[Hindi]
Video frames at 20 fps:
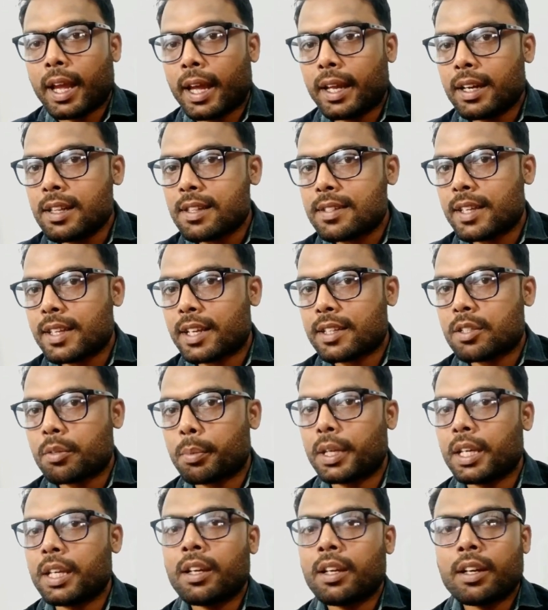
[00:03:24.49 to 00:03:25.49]
एनल सेक्स
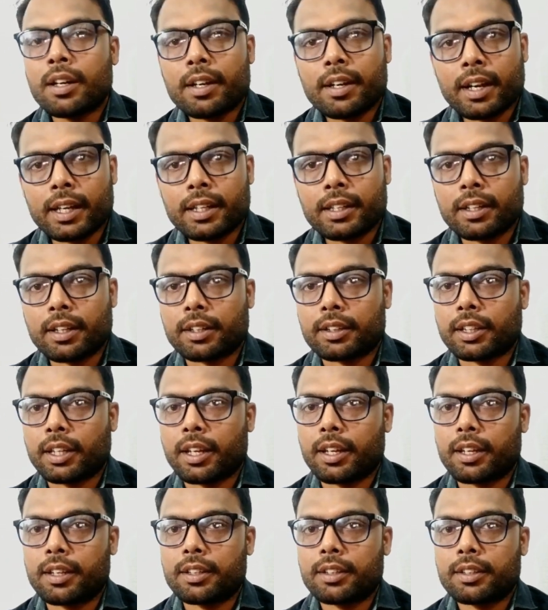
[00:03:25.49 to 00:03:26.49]
भी ट्राई करते
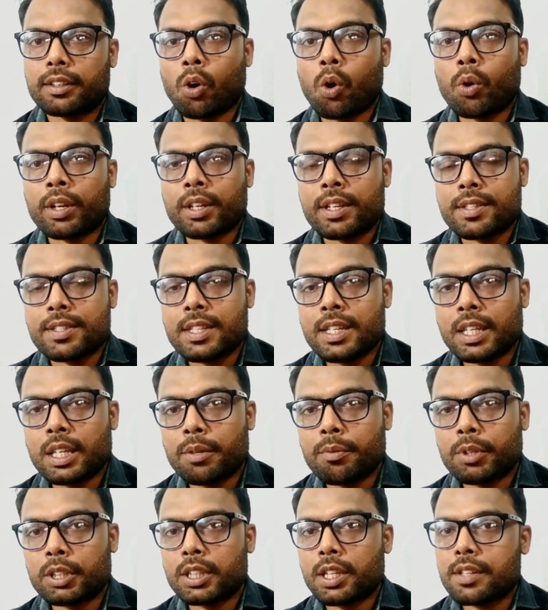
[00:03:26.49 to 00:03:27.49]
हैं और इसी
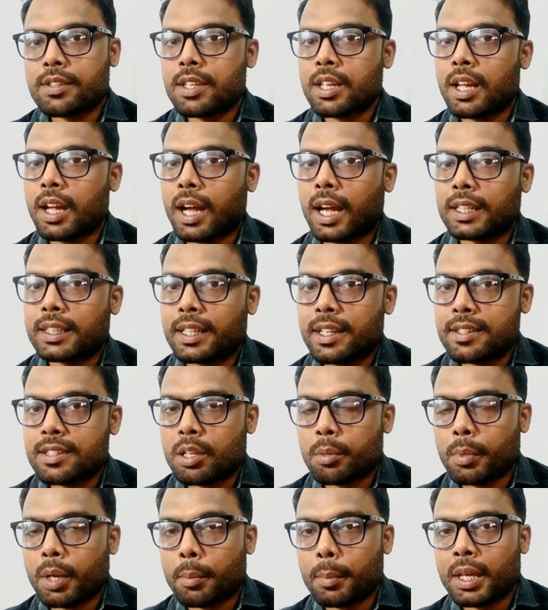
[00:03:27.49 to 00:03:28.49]
की वजह से आज के
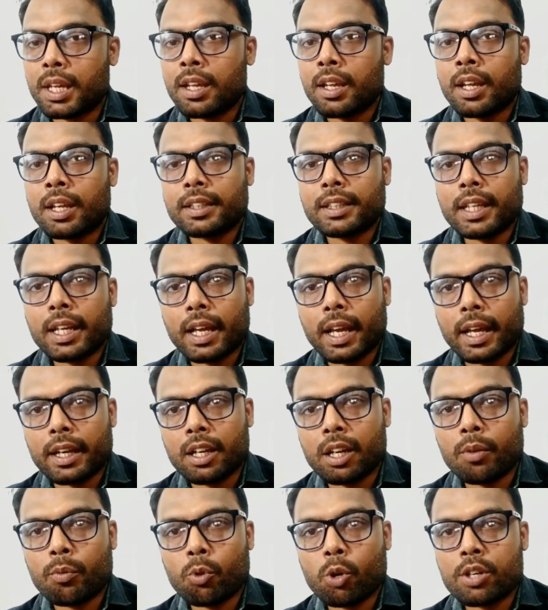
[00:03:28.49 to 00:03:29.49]
समय में ये
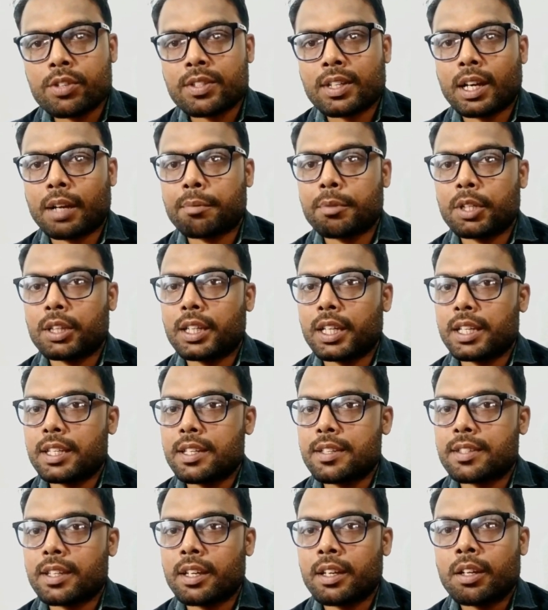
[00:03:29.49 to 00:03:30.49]
एनल वार्ड्स काफी
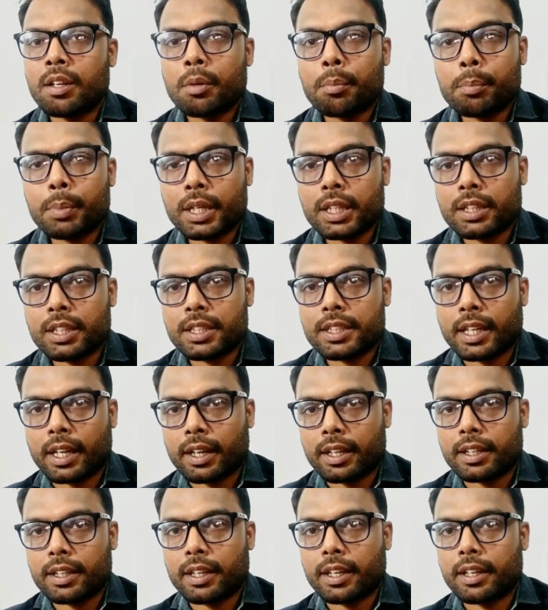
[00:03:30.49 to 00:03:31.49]
तेजी से बढ़ती जा
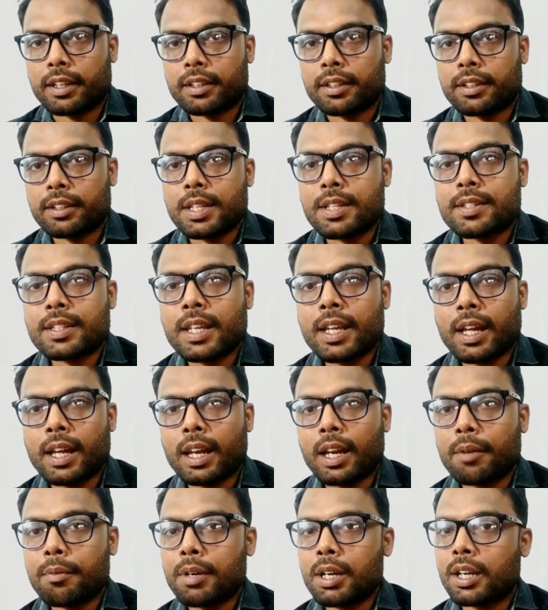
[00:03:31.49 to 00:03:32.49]
रही है इसके
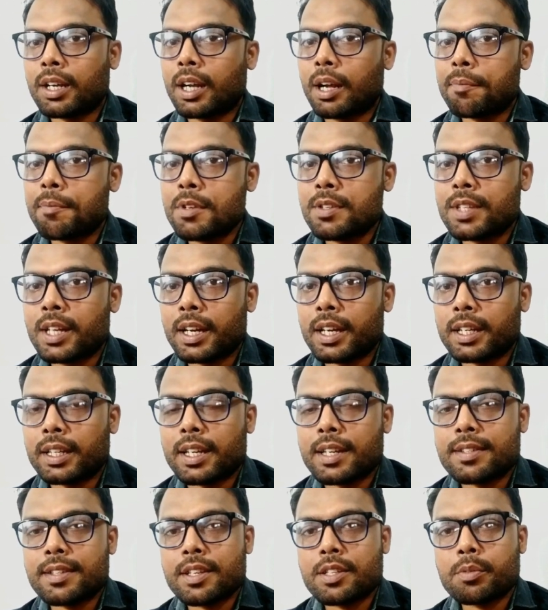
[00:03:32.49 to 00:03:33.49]
अलावा काफी सारे
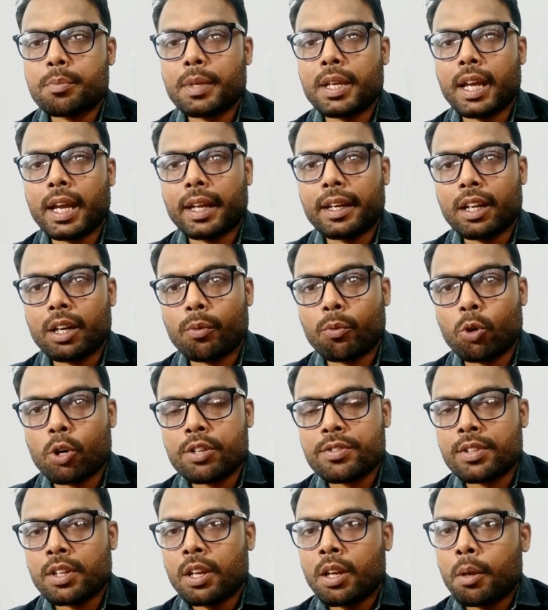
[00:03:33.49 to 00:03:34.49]
केसेस में एनल
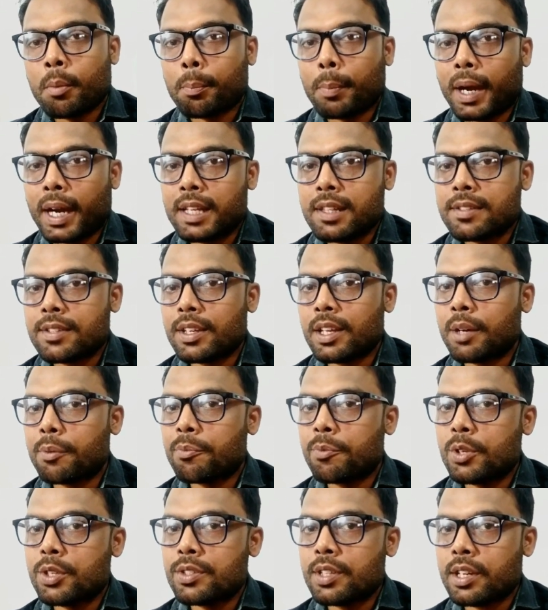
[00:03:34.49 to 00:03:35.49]
वार्ड्स पाइल्स या
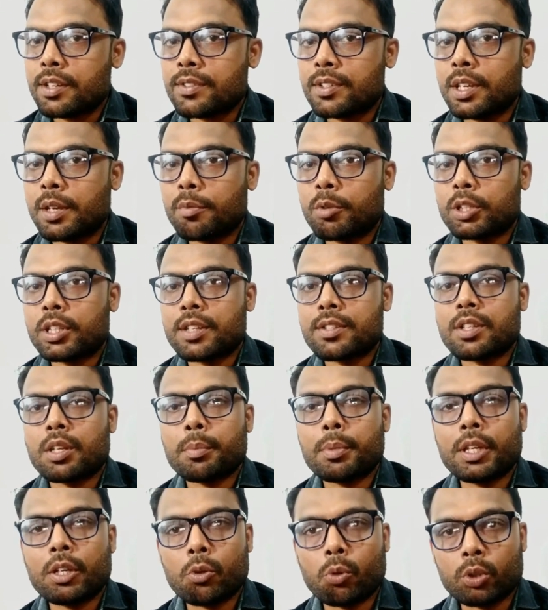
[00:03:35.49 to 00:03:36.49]
फीसर्स की वजह से
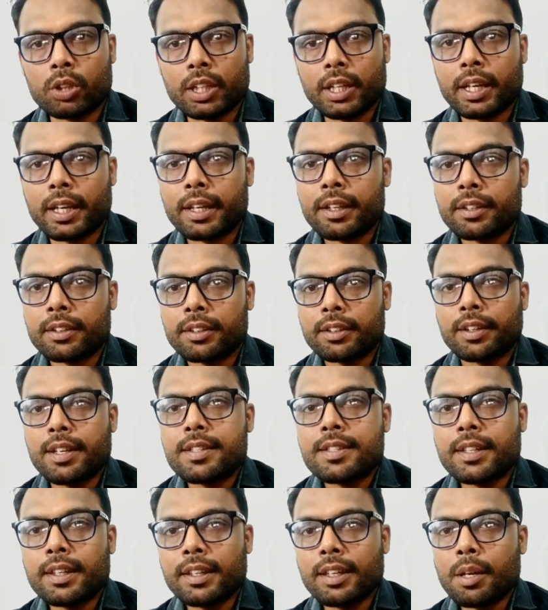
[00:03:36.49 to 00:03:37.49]
भी होती है
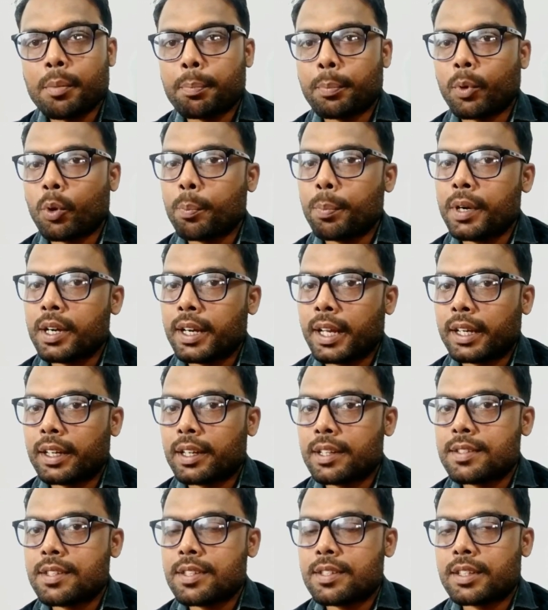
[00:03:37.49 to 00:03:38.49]
इसलिए प्रॉपर
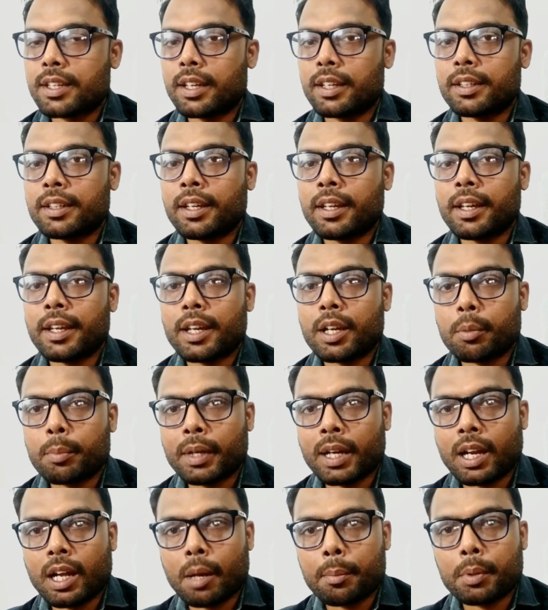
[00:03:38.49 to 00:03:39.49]
डायग्नोसिस के लिए एक
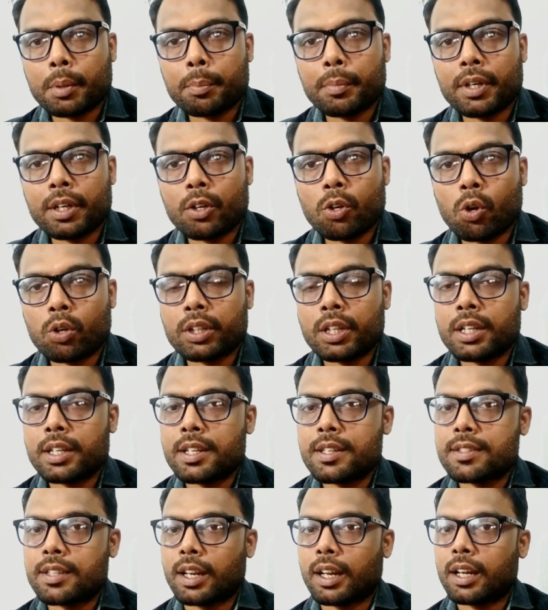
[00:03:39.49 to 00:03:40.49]
बार आप अपने डॉक्टर
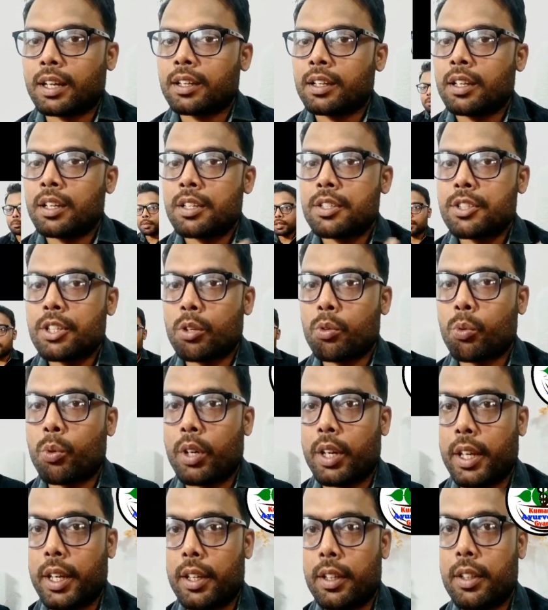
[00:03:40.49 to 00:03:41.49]
की सलाह जरूर
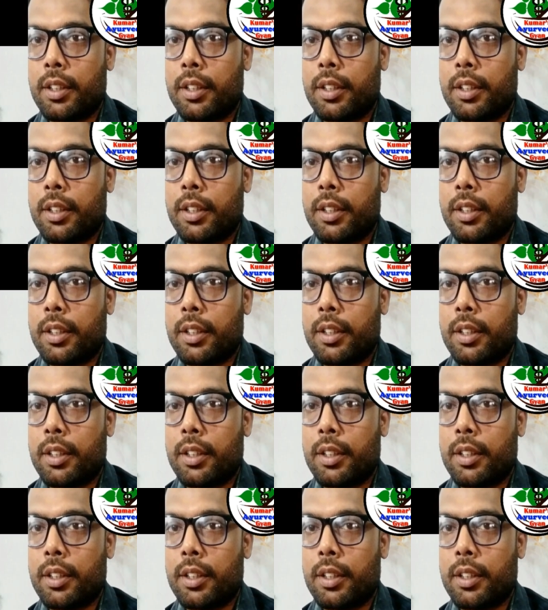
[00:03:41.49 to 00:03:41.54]
लें